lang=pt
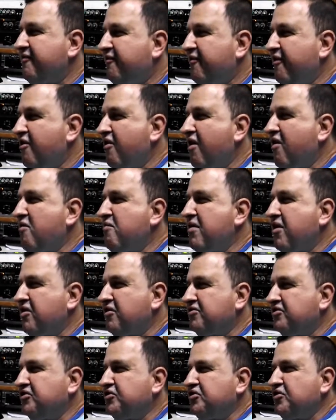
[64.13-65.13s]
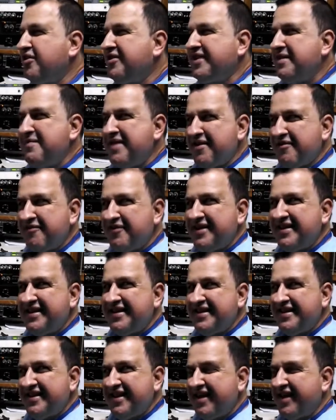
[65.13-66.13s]
foi o maior sonho da minha vida,
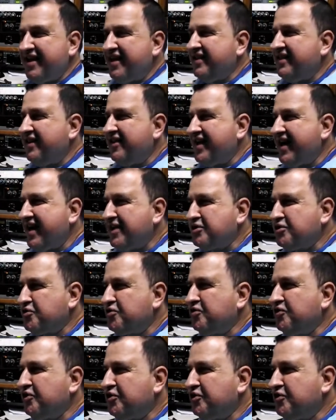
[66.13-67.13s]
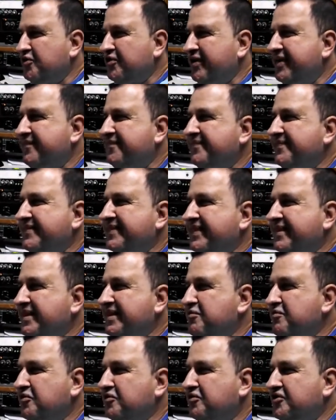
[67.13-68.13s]
eh, entrar na Rádio Cultura
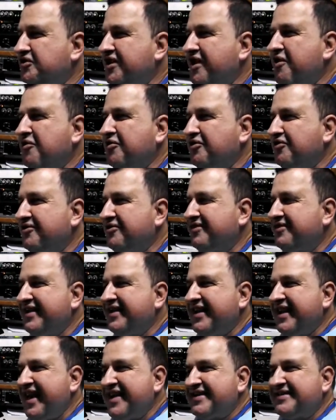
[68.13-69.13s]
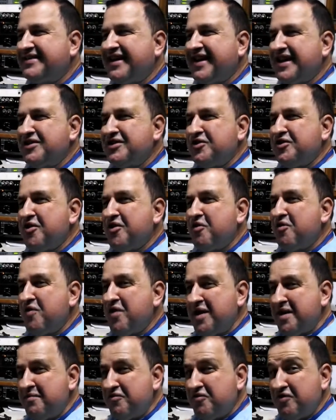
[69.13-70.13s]
de Monte Alto. Essa rádio que eu
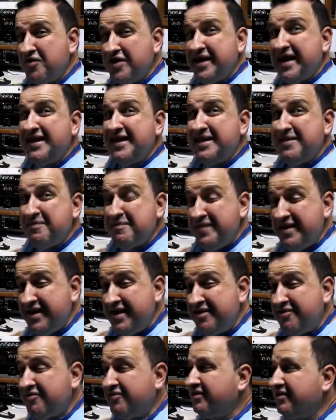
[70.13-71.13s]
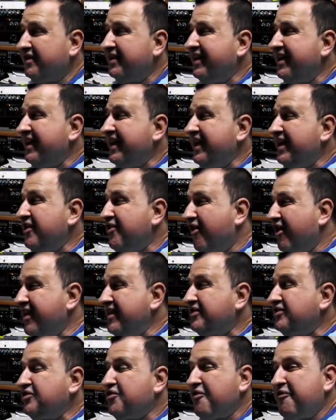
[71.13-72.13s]
amo e admiro. E olha, e
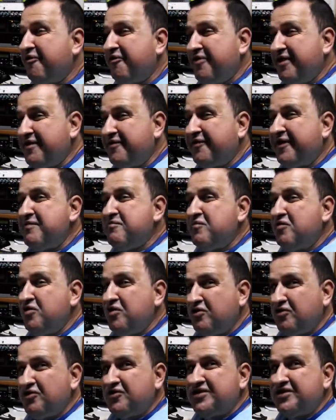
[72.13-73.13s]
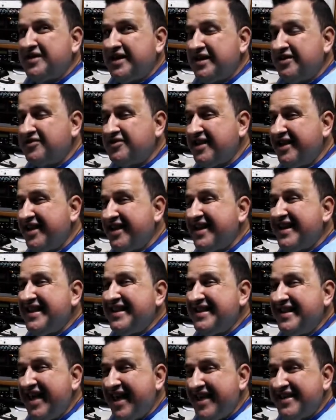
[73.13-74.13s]
sou fã faz muitos anos, hein?
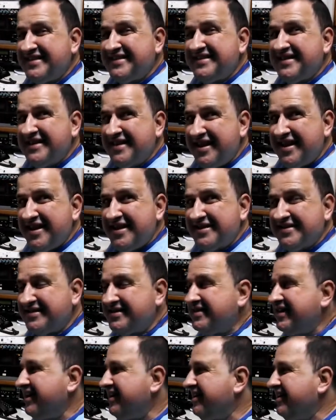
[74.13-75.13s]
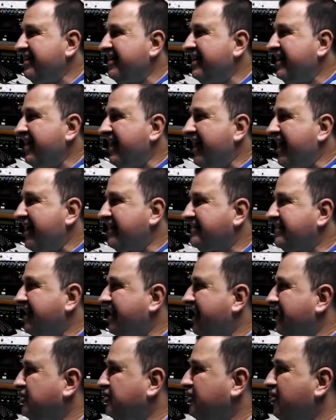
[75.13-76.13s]
Desde criança, hein? Essa
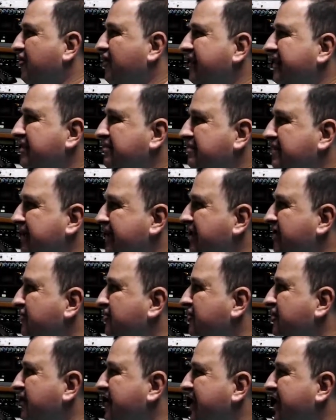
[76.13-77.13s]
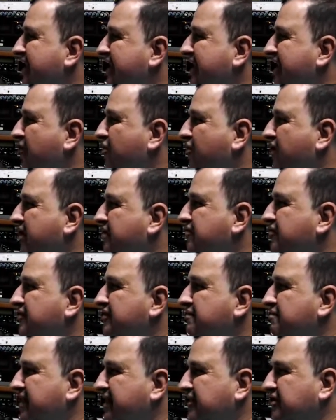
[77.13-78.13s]
rádio que eu admiro, que eu amo de
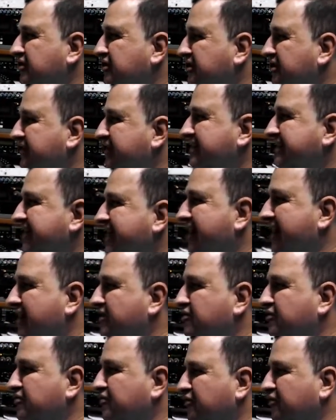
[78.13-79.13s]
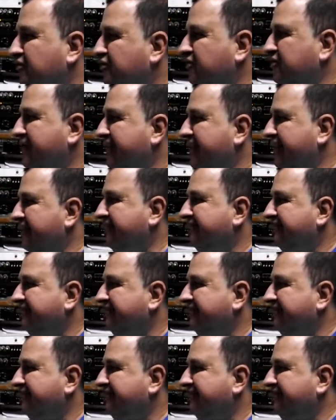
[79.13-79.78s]
paixão, essa rádio cultura, né?